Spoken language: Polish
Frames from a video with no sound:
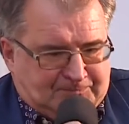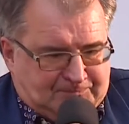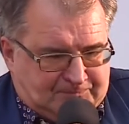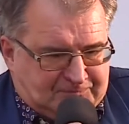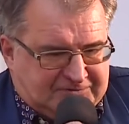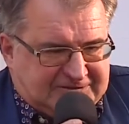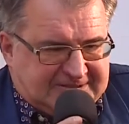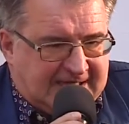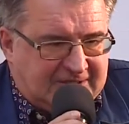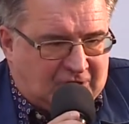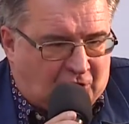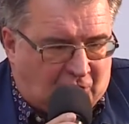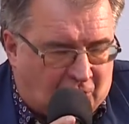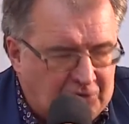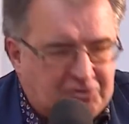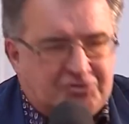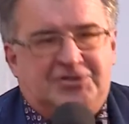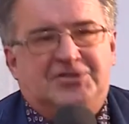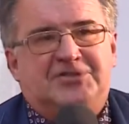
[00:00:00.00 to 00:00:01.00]

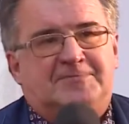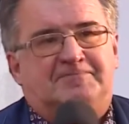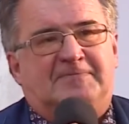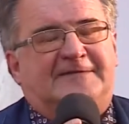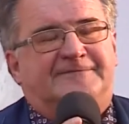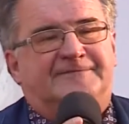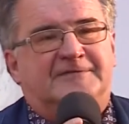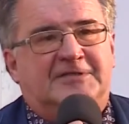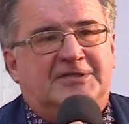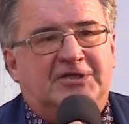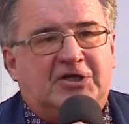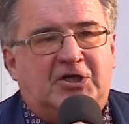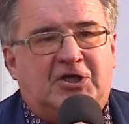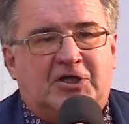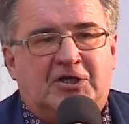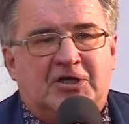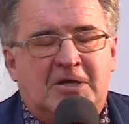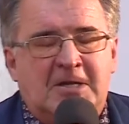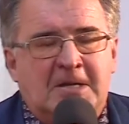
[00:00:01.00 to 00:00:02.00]
przekroczyć pewnych,
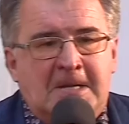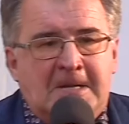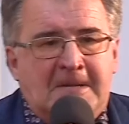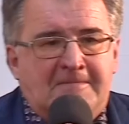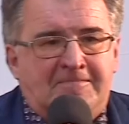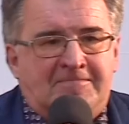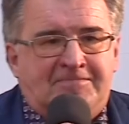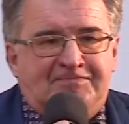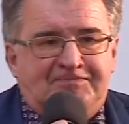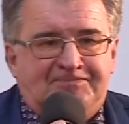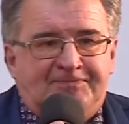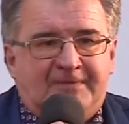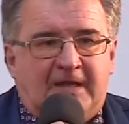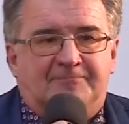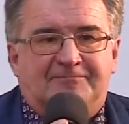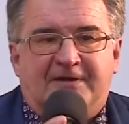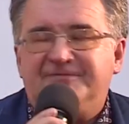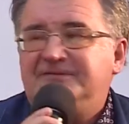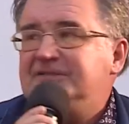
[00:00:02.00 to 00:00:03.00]
mm,
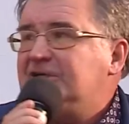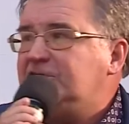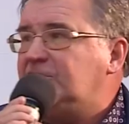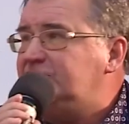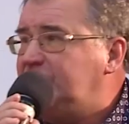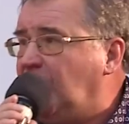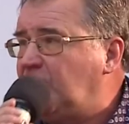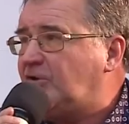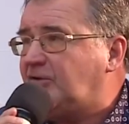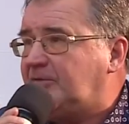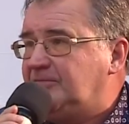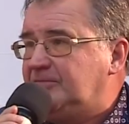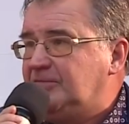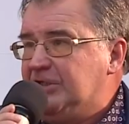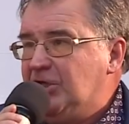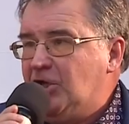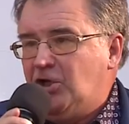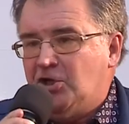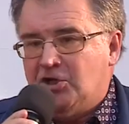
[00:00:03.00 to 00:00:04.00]
pewnych norm.
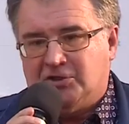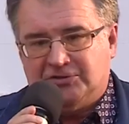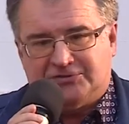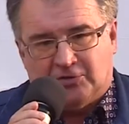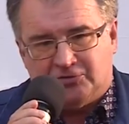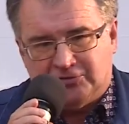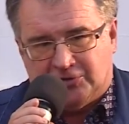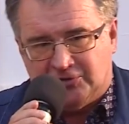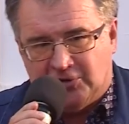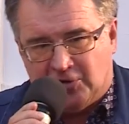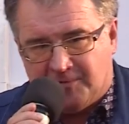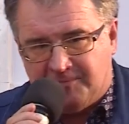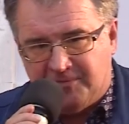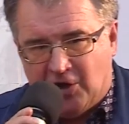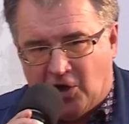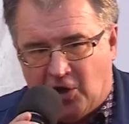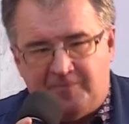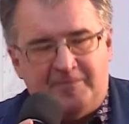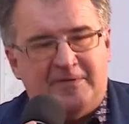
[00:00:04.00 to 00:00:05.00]
Są to
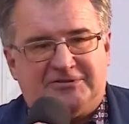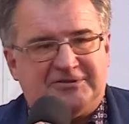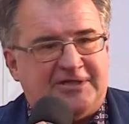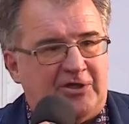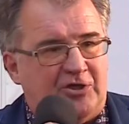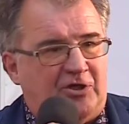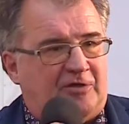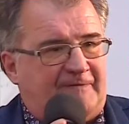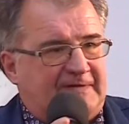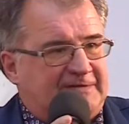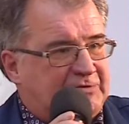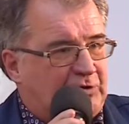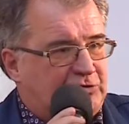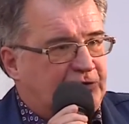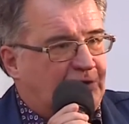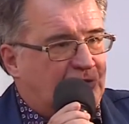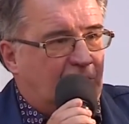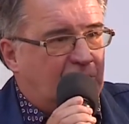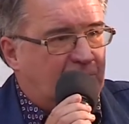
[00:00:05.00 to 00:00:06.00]
normy obyczajowe, są
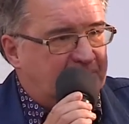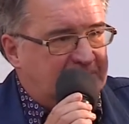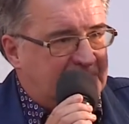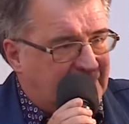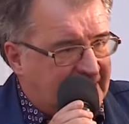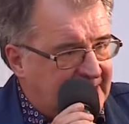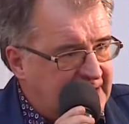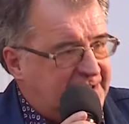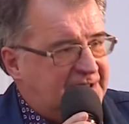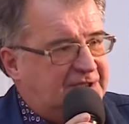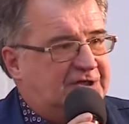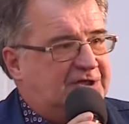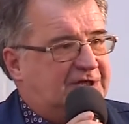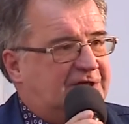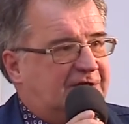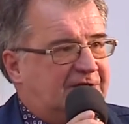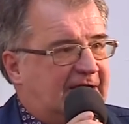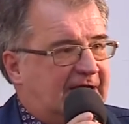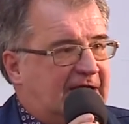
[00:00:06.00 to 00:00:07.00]
to normy
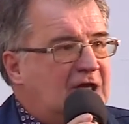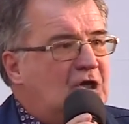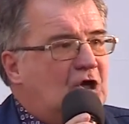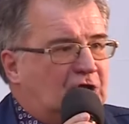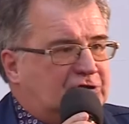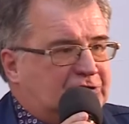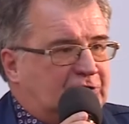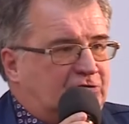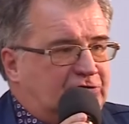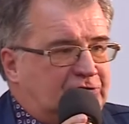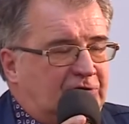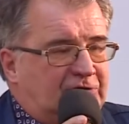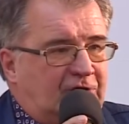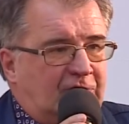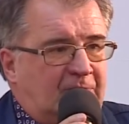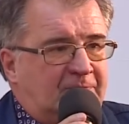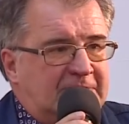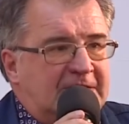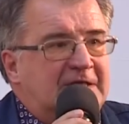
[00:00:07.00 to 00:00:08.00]
religijne, są to
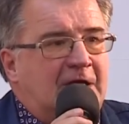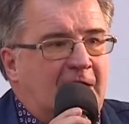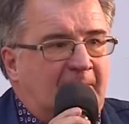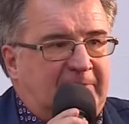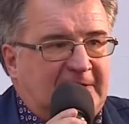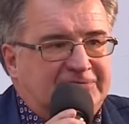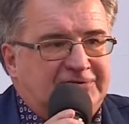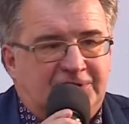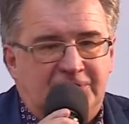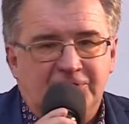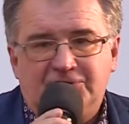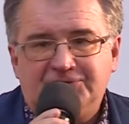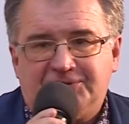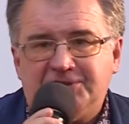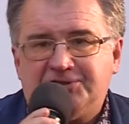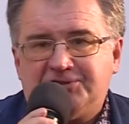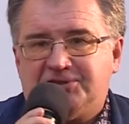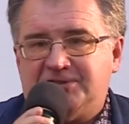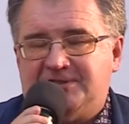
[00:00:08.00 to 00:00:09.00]
normy
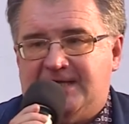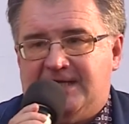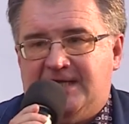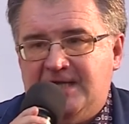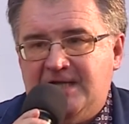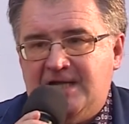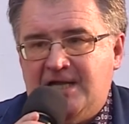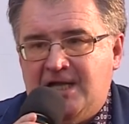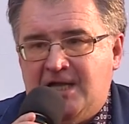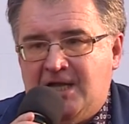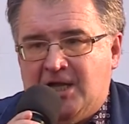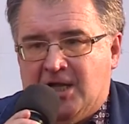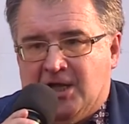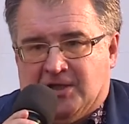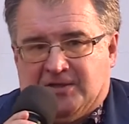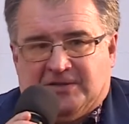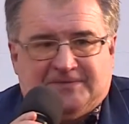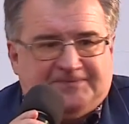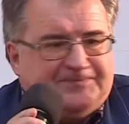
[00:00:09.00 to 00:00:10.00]
patriotyczne.
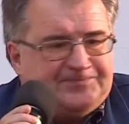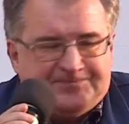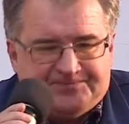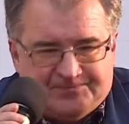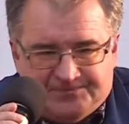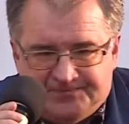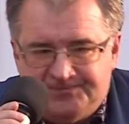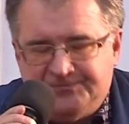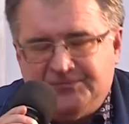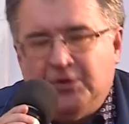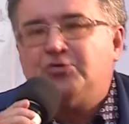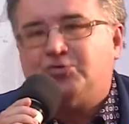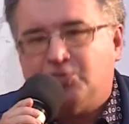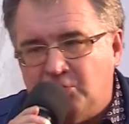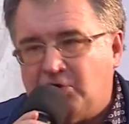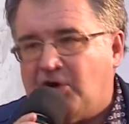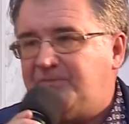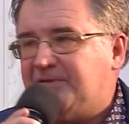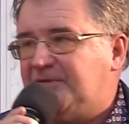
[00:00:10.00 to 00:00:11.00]
E,
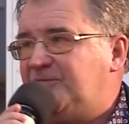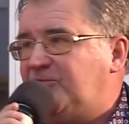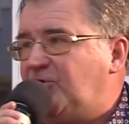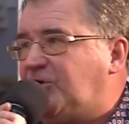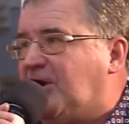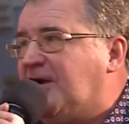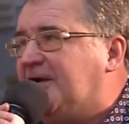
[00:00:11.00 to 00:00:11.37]
długo bym mógł